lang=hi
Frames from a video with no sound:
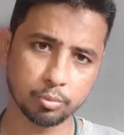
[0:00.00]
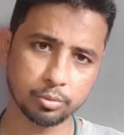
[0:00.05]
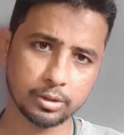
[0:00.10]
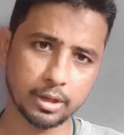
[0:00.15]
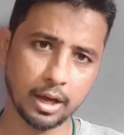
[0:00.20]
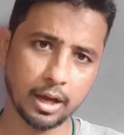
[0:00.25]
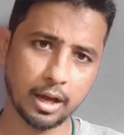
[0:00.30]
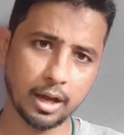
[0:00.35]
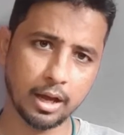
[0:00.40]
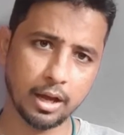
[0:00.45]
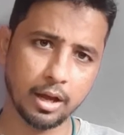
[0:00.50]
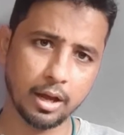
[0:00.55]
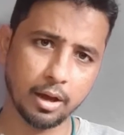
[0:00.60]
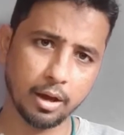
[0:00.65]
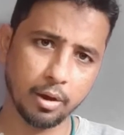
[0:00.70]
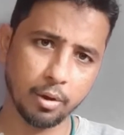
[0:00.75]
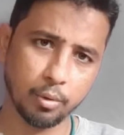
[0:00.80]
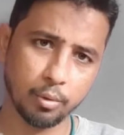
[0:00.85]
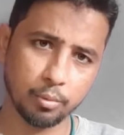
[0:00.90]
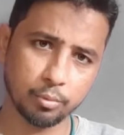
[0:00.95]
उनका
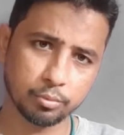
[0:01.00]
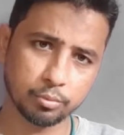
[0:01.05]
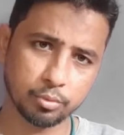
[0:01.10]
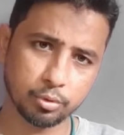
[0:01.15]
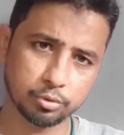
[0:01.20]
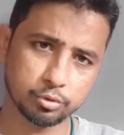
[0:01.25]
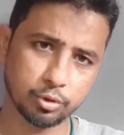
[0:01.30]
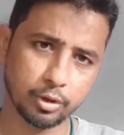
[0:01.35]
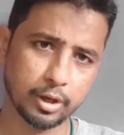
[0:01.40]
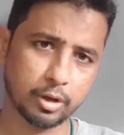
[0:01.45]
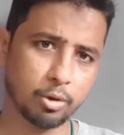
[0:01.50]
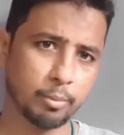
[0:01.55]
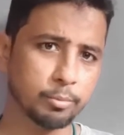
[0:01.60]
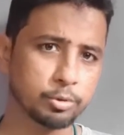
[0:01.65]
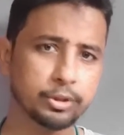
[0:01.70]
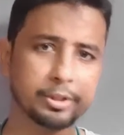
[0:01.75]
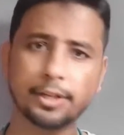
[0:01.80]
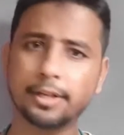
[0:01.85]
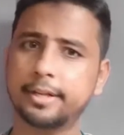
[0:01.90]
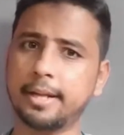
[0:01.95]
उनको जो है
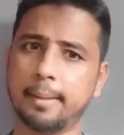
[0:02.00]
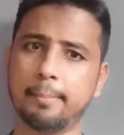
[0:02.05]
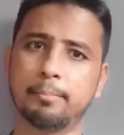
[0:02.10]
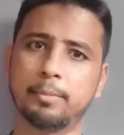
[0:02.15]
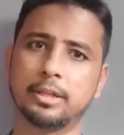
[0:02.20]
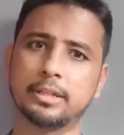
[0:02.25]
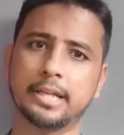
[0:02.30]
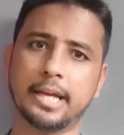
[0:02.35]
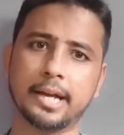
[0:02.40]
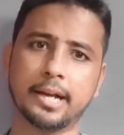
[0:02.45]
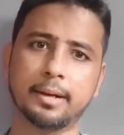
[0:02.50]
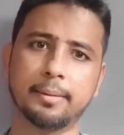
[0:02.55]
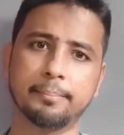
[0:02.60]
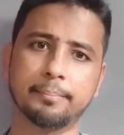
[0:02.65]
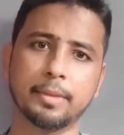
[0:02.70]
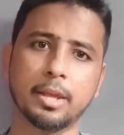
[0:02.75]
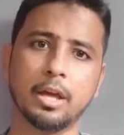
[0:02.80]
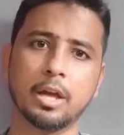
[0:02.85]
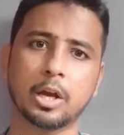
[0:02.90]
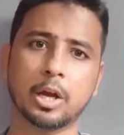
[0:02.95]
कम्युनिटी टैब मिल जाएगा
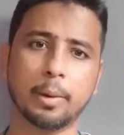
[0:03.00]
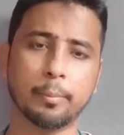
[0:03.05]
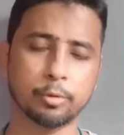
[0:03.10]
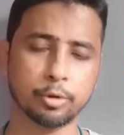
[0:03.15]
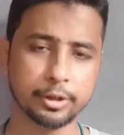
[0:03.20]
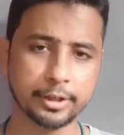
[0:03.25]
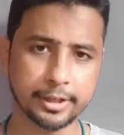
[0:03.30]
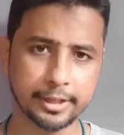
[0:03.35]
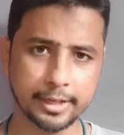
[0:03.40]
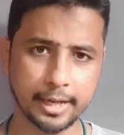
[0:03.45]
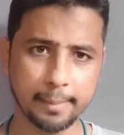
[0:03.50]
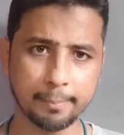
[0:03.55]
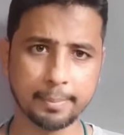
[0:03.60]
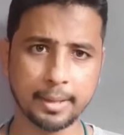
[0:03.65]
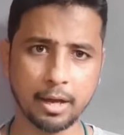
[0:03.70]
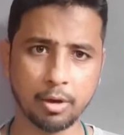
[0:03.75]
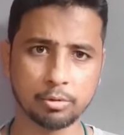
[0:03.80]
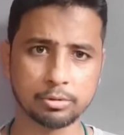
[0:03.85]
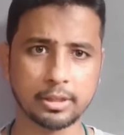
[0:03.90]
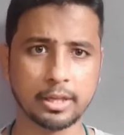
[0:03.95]
कम्युनिटी टैब
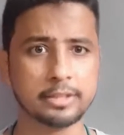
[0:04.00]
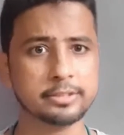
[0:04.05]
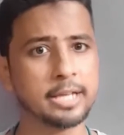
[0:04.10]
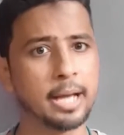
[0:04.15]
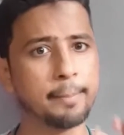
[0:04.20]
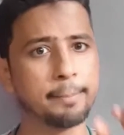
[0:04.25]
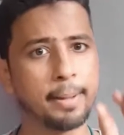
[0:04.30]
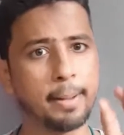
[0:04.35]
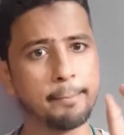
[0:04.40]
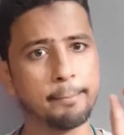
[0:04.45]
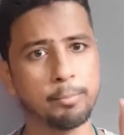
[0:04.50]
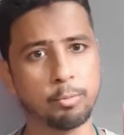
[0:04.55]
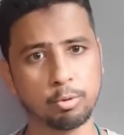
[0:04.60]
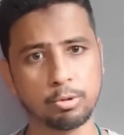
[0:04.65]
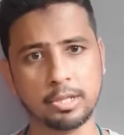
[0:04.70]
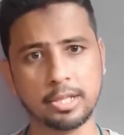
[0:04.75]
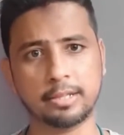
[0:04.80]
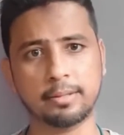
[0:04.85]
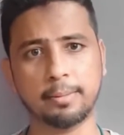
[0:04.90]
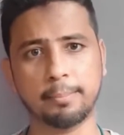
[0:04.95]
क्या होता है जहाँ पे आप
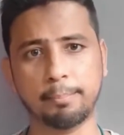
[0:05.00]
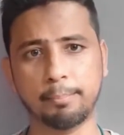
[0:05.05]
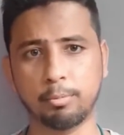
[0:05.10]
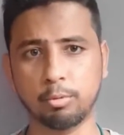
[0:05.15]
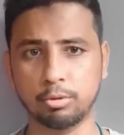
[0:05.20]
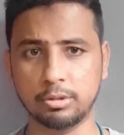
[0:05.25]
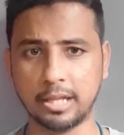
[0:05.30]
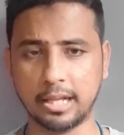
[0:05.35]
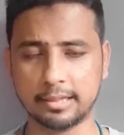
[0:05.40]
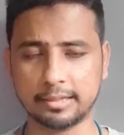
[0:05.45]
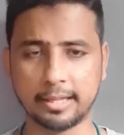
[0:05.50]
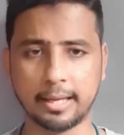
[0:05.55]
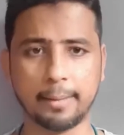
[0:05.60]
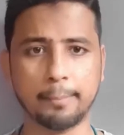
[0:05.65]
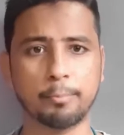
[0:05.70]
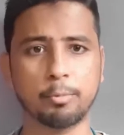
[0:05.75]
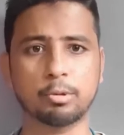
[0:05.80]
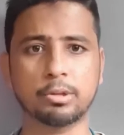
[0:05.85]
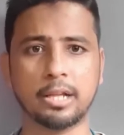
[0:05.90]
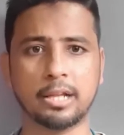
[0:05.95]
पोल देखते पोल डालते
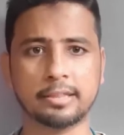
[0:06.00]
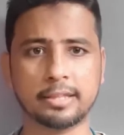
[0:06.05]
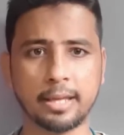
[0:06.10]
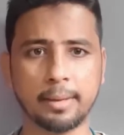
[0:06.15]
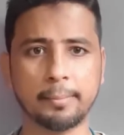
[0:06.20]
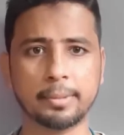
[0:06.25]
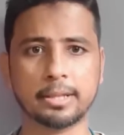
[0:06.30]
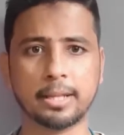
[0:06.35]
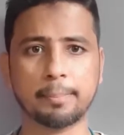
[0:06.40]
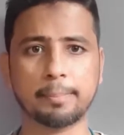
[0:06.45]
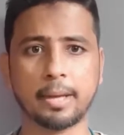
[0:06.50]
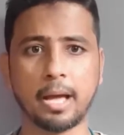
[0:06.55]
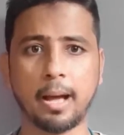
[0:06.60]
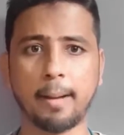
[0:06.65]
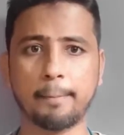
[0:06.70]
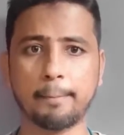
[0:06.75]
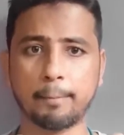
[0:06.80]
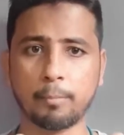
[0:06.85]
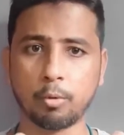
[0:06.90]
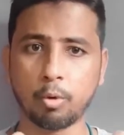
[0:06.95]
हैं पोल डालते हैं मतलब कि
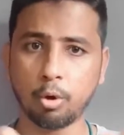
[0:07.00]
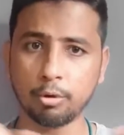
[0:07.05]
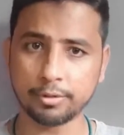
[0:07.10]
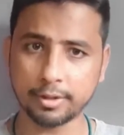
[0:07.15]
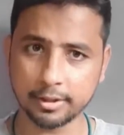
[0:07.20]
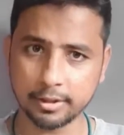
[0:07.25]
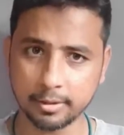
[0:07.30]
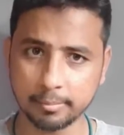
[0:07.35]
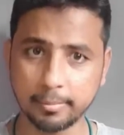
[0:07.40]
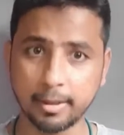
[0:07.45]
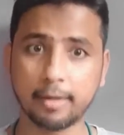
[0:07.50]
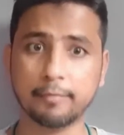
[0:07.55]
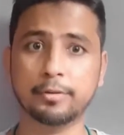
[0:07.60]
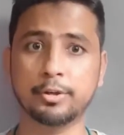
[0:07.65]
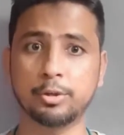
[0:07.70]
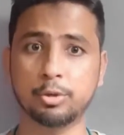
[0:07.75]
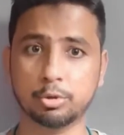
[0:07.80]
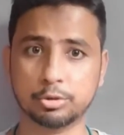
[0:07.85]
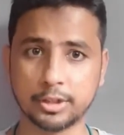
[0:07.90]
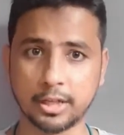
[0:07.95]
आप कौन से दिन मेरा
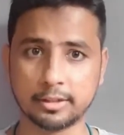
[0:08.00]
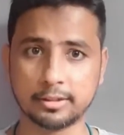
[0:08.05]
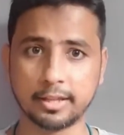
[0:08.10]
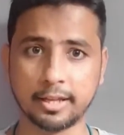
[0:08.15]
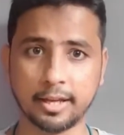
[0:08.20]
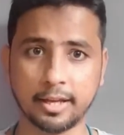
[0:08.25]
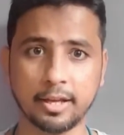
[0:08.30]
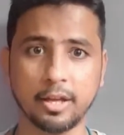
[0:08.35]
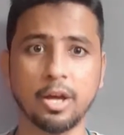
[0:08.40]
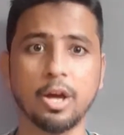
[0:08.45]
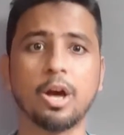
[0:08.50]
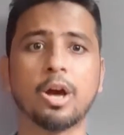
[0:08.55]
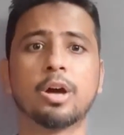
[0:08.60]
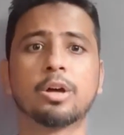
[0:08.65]
वीडियो चाहते हैं